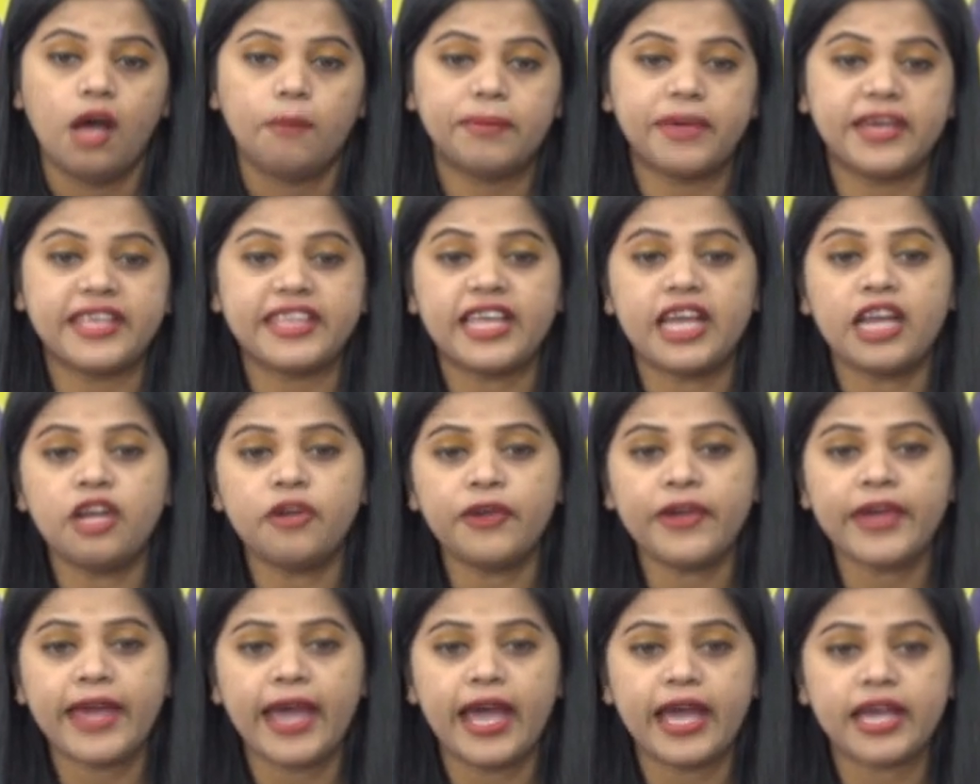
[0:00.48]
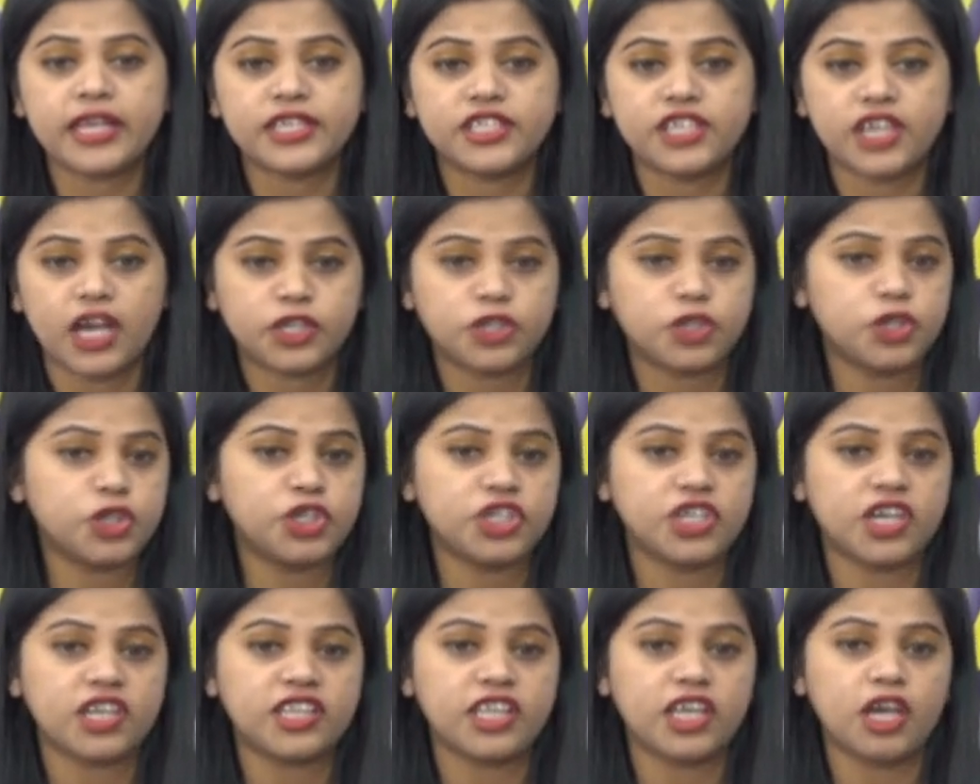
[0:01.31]
বিদ্যালয়ে এক
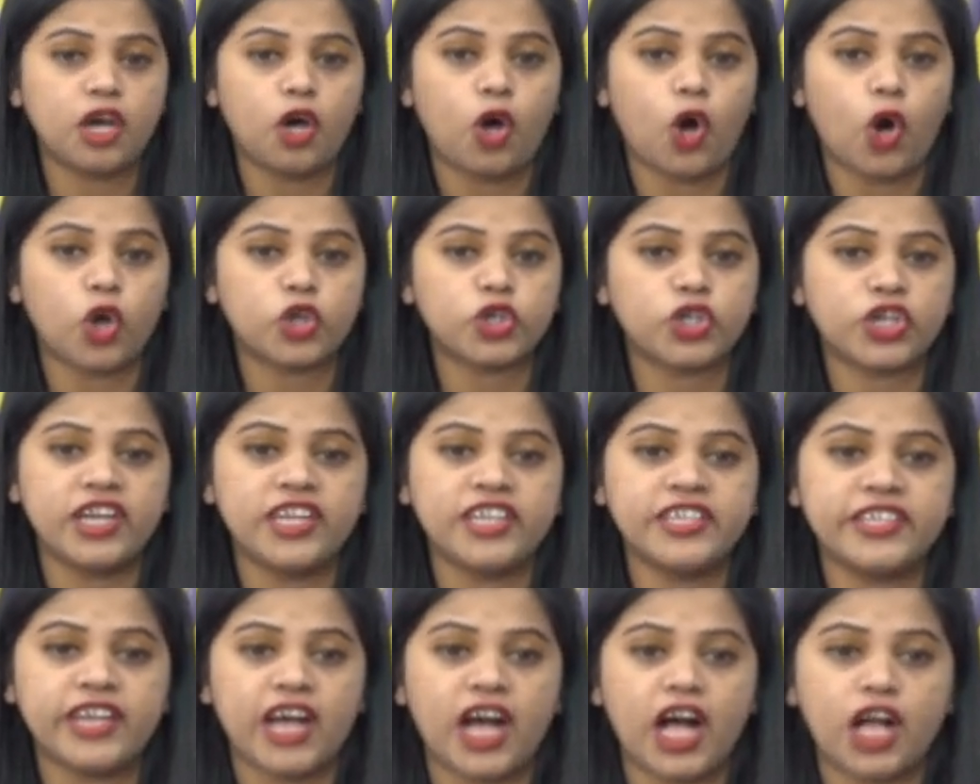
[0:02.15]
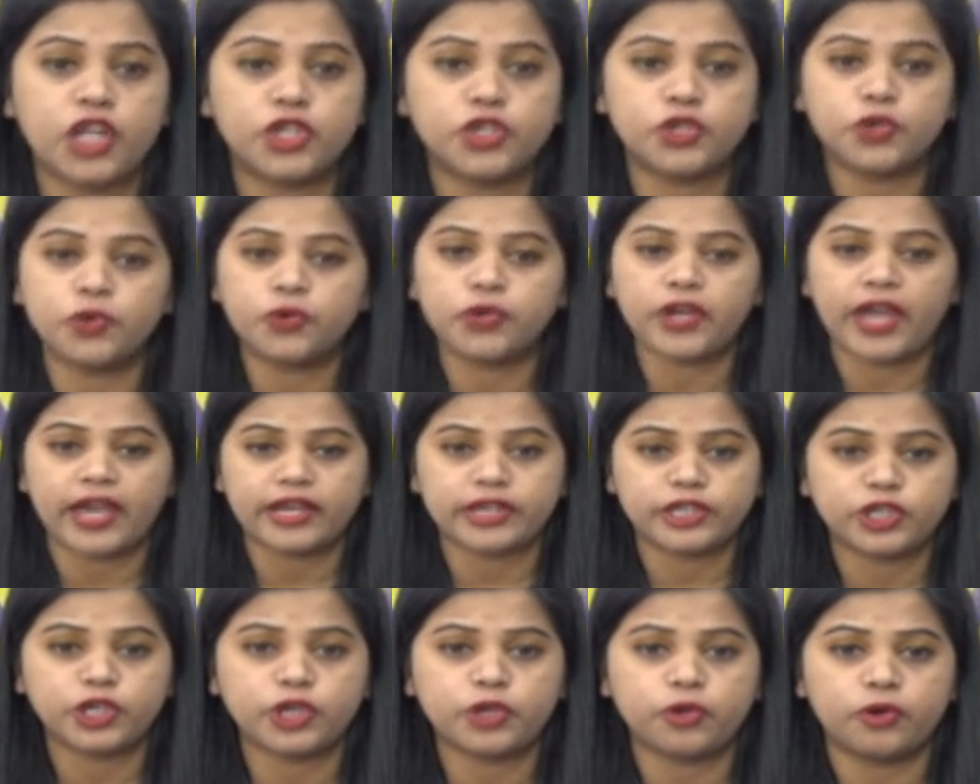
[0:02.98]
ছাত্রীর সাথে অশালীন আচরণ
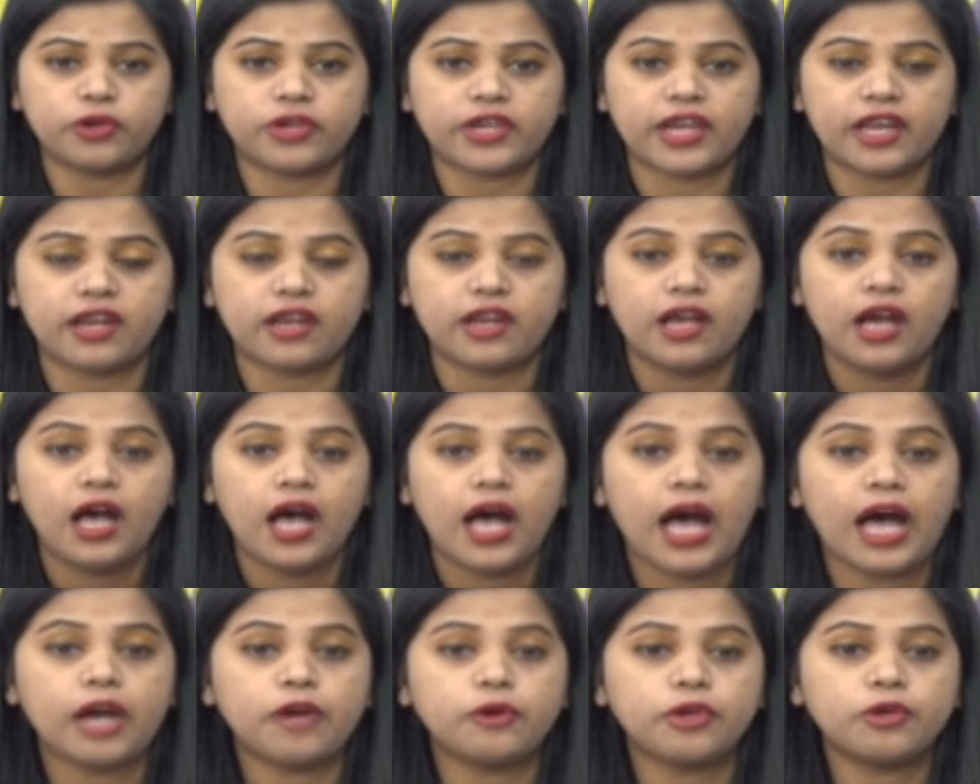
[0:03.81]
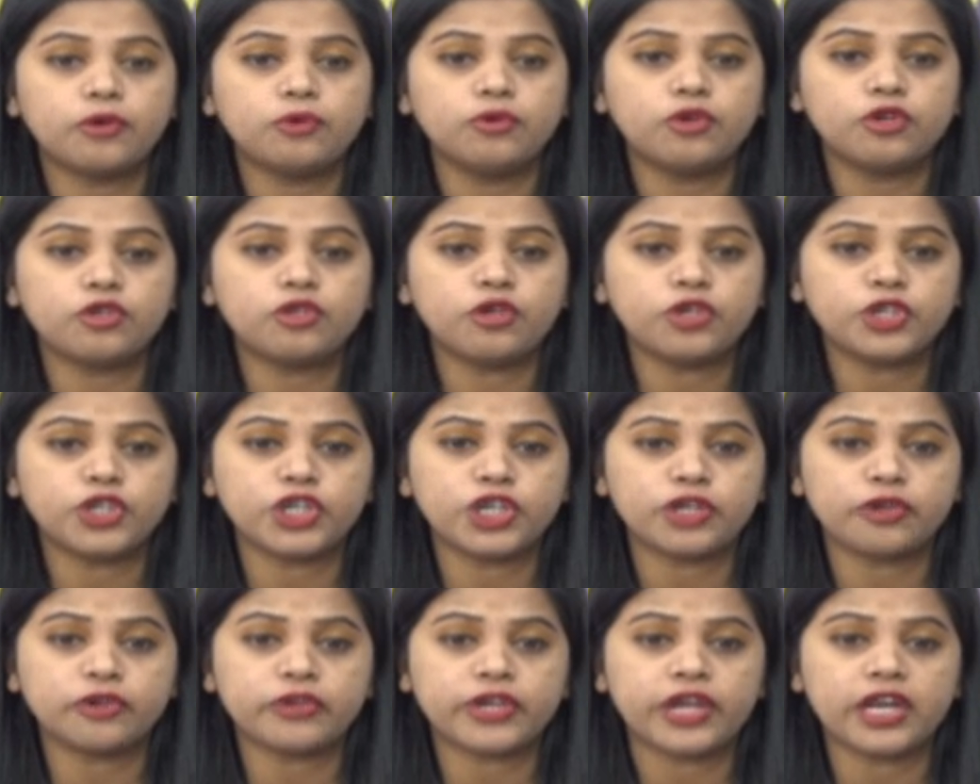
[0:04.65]
এক শিক্ষকের আর ওই গুণধর
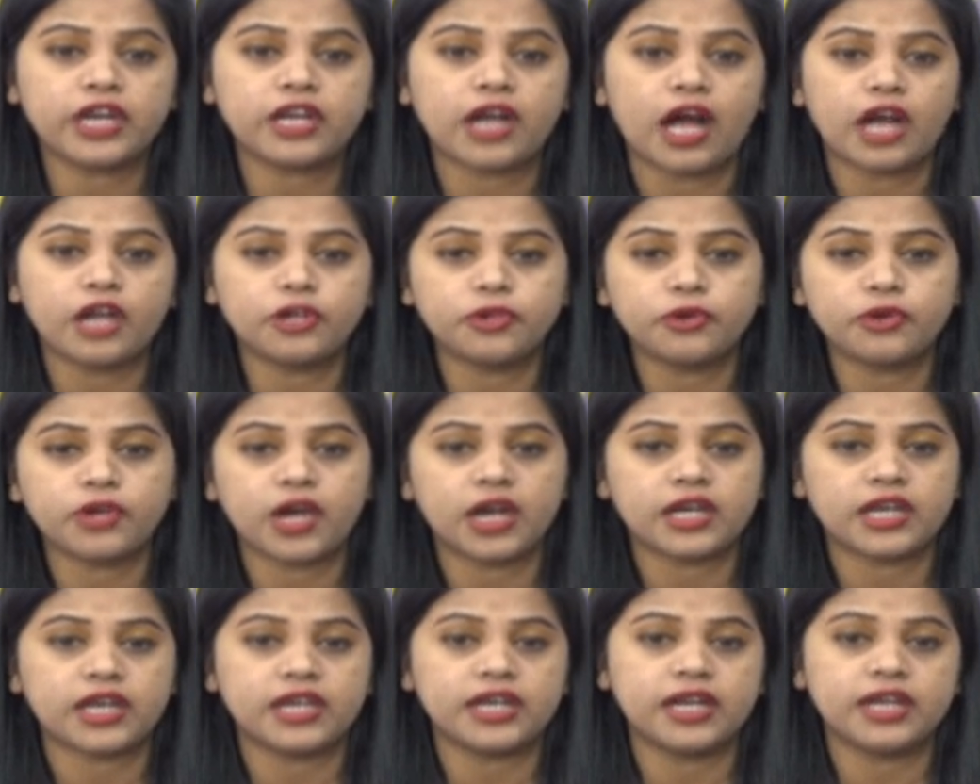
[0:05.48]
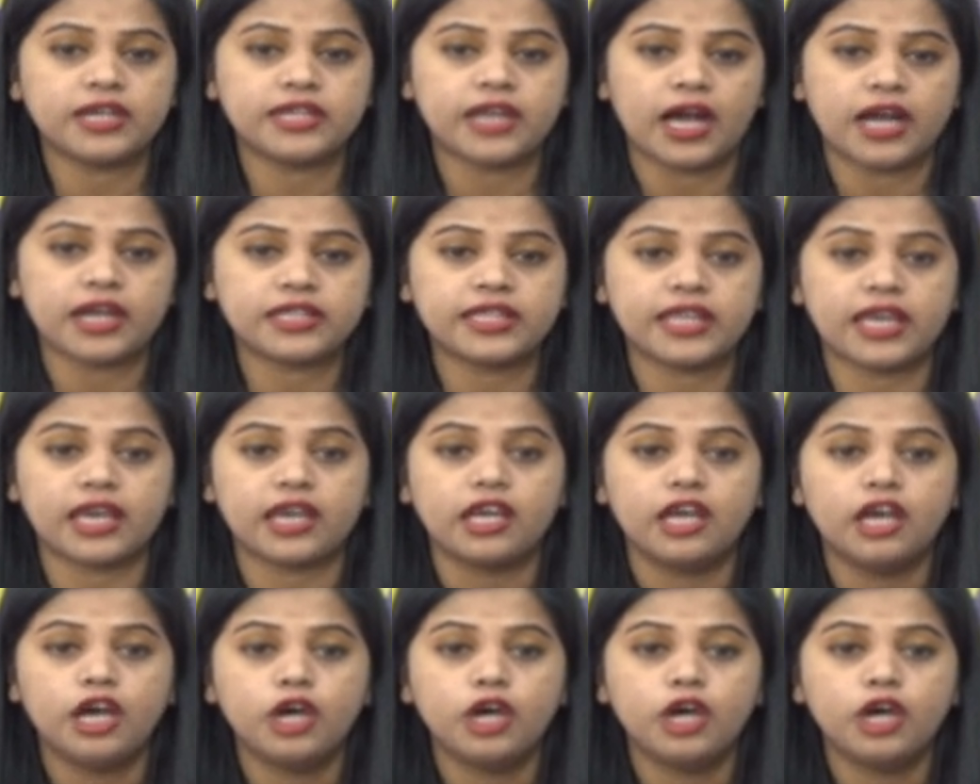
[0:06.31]
শিক্ষকের কাণ্ড কারখানা ঢাকতে